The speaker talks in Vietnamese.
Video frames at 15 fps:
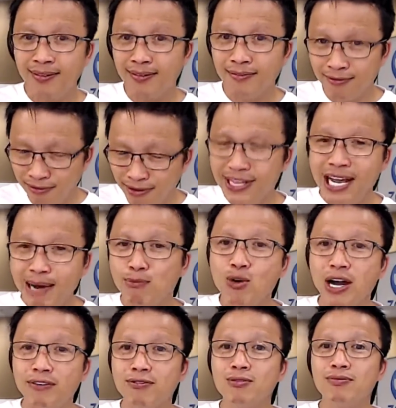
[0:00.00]
vì em muốn
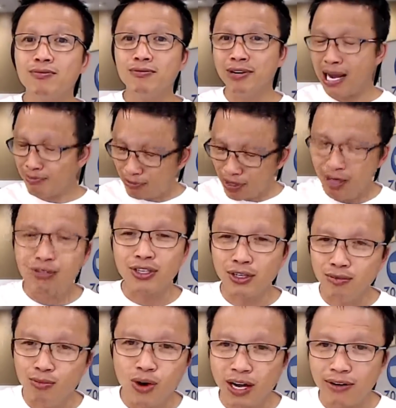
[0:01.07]
hạnh phúc vì em thực sự
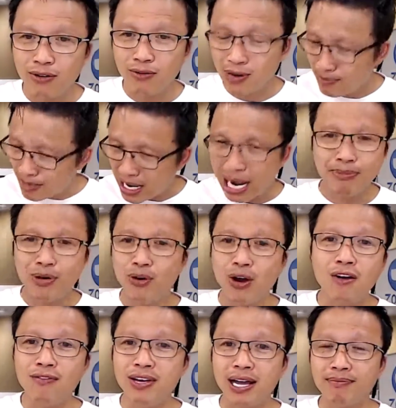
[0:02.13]
muốn hạnh phúc và em làm điều
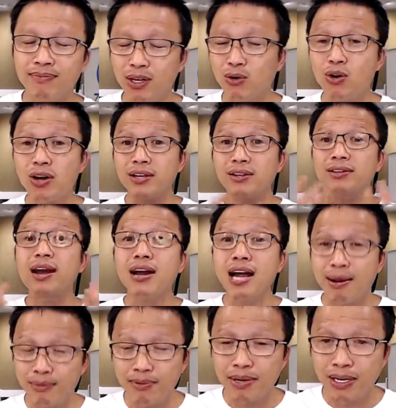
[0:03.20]
đó vì em thì lúc đó cái chất
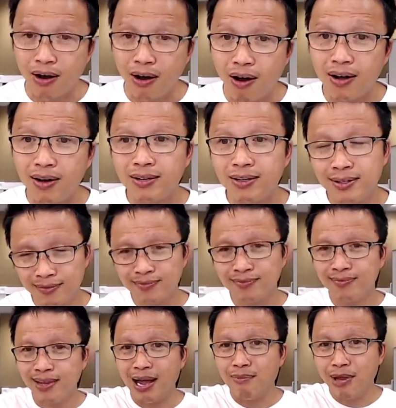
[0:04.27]
em nó mới có
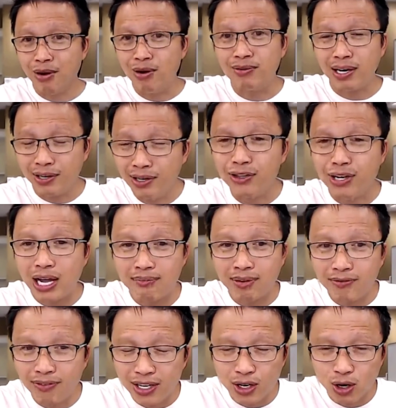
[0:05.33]
em hiểu không anh đưa cho em cái
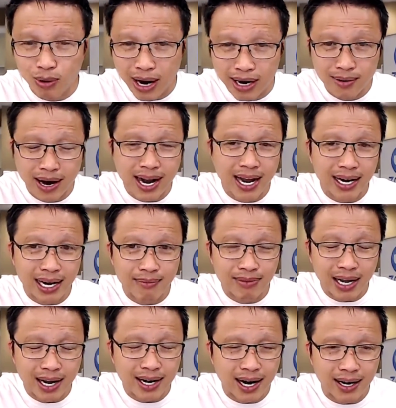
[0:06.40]
ví dụ bán người bán hàng để em
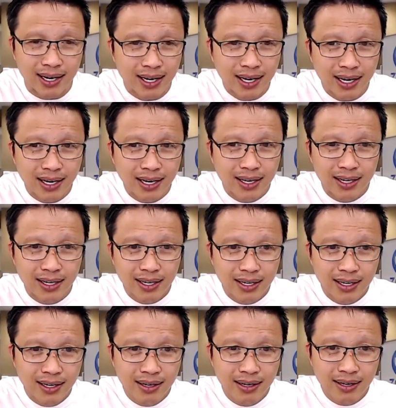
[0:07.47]
thấy rằng
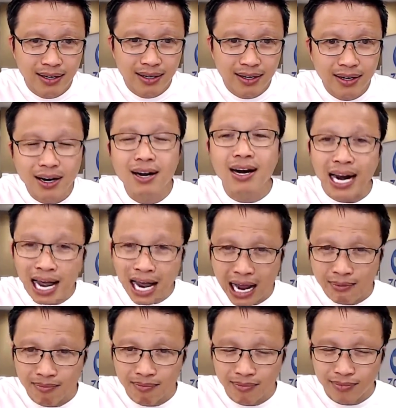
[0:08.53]
đừng
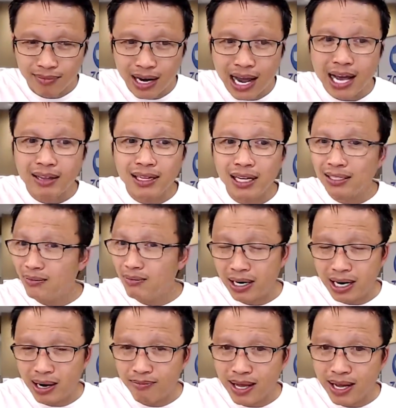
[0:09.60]
làm để anh ta tìm lại
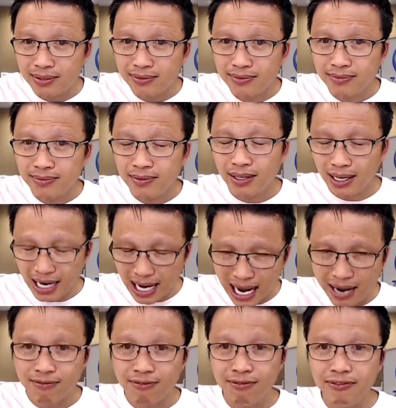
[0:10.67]
cảm giác
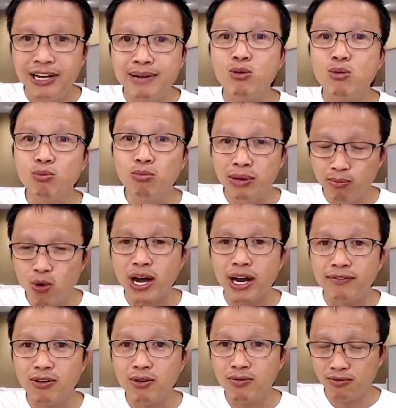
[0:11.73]
làm vì mình muốn hạnh
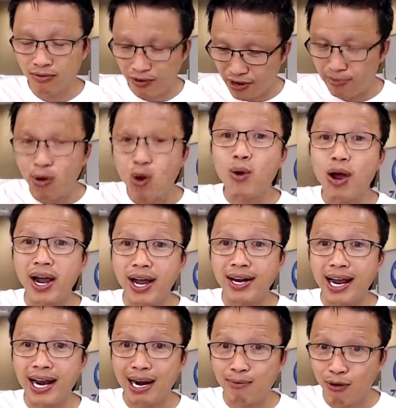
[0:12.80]
phúc và vì mối quan hệ
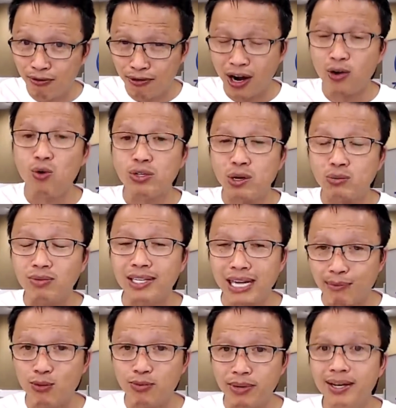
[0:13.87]
này là một phần cuộc sống tình cảm
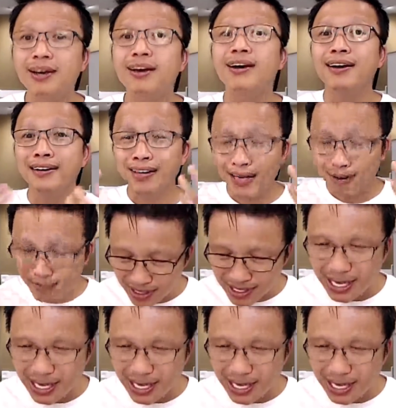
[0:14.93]
của mình cho nên mình sẽ